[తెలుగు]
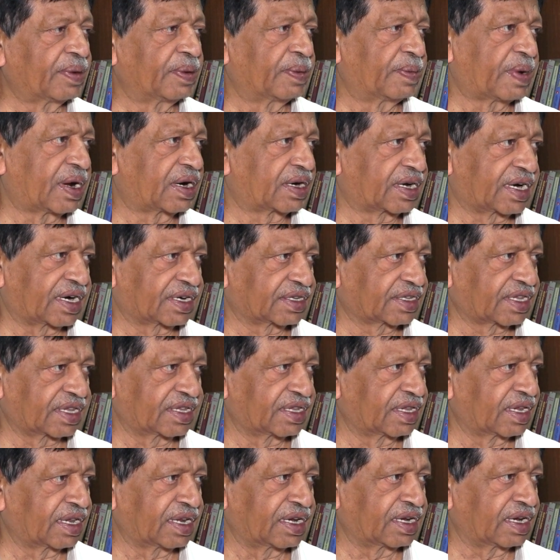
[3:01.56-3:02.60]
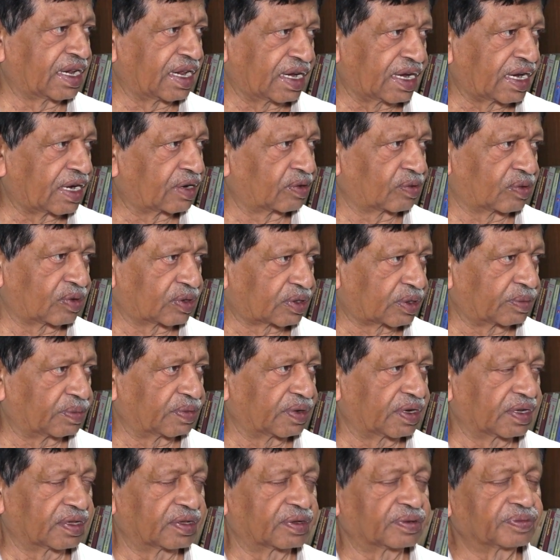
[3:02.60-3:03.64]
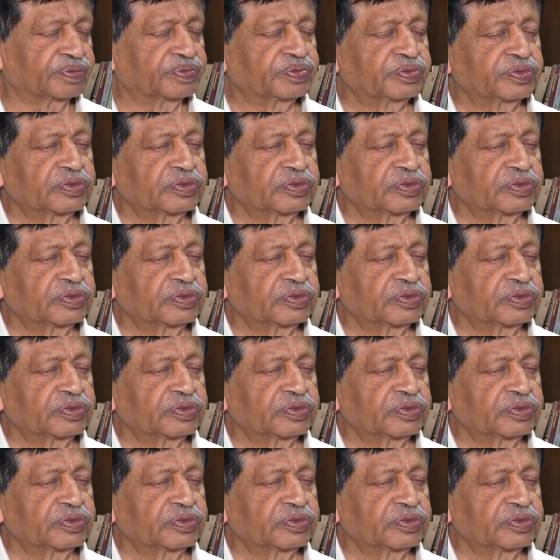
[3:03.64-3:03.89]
ఆమె మాట్లాడుతుందని నేను అనుకోవటం లేదు